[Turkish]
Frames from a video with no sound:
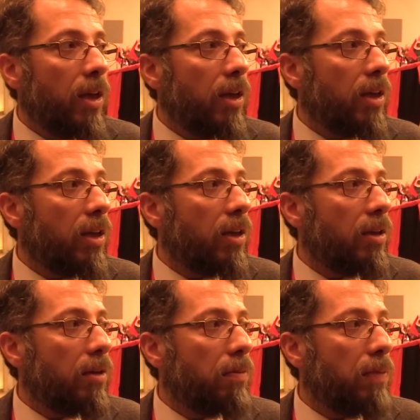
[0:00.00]

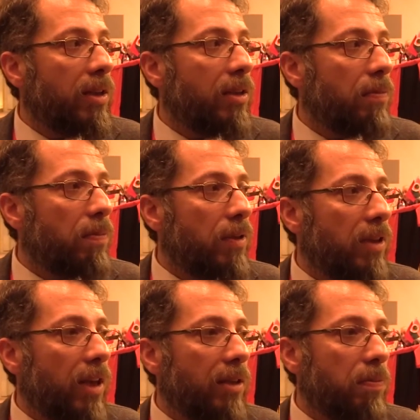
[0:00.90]
e, belki
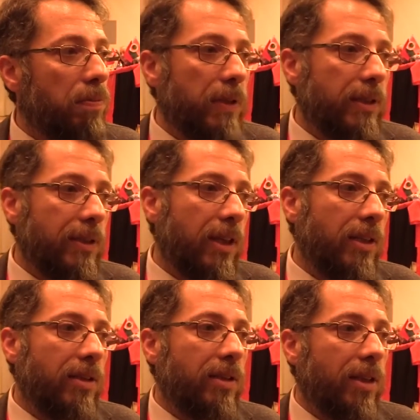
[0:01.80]
yani
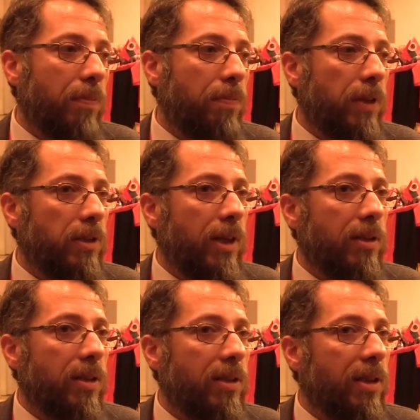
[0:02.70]
bizlerin
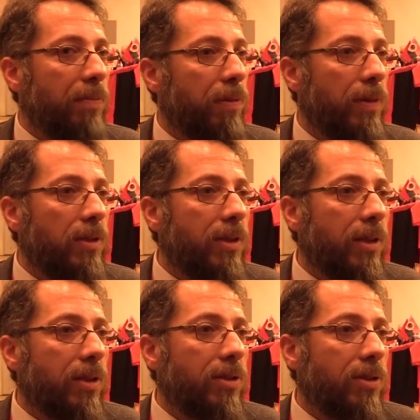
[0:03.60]
yapacakları,
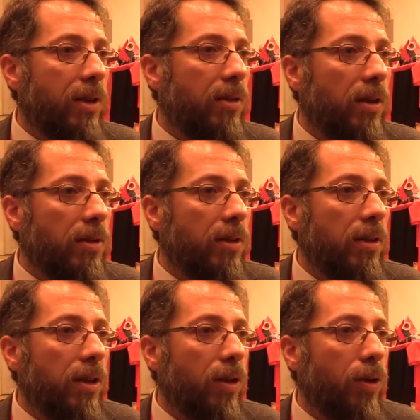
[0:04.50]
yapabilecekleri şeyler
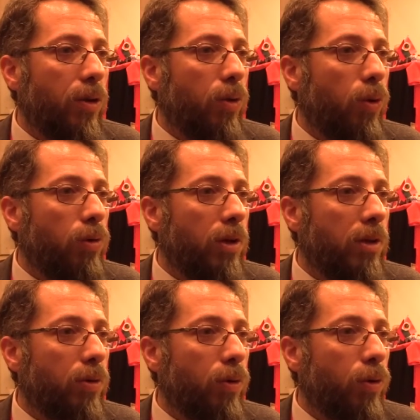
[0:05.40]
hani e,
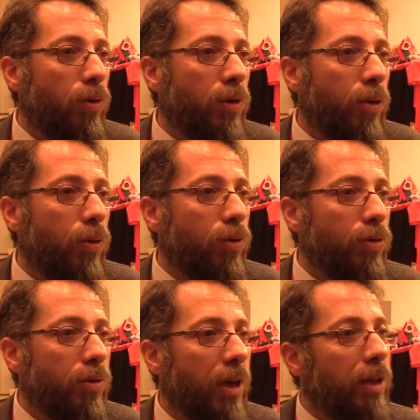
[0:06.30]
onlara da örnek
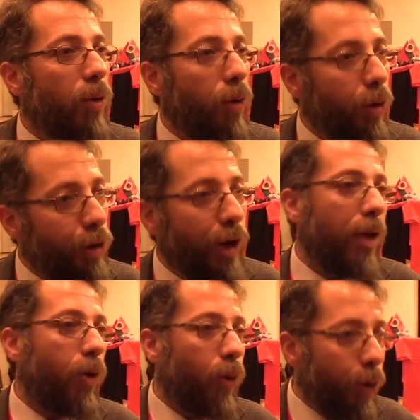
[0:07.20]
olur. Yani
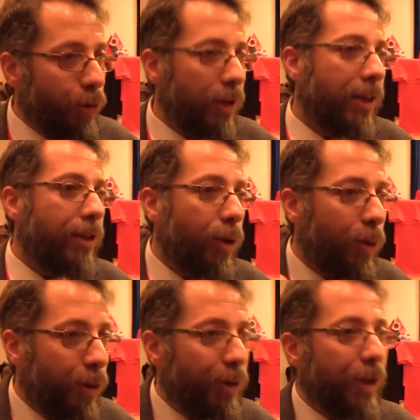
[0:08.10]
öyle onlara da
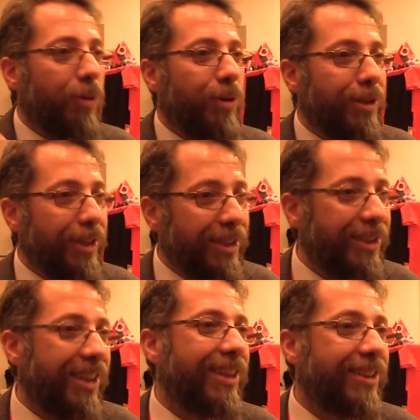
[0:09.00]
örnek olacak
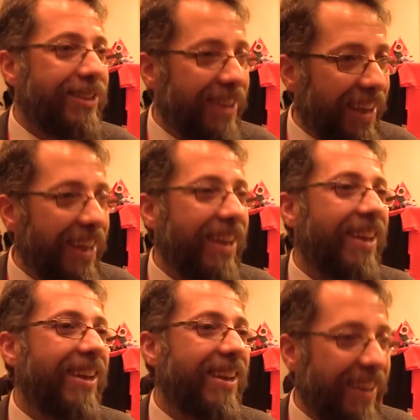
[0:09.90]
şekilde
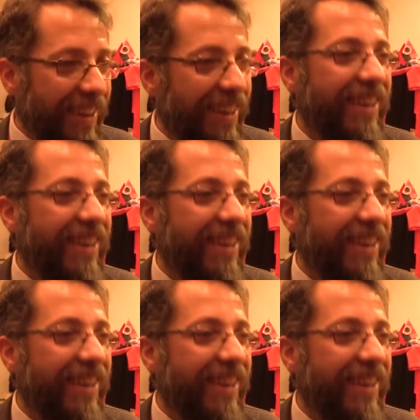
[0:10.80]
Hazırlandım diyorsun.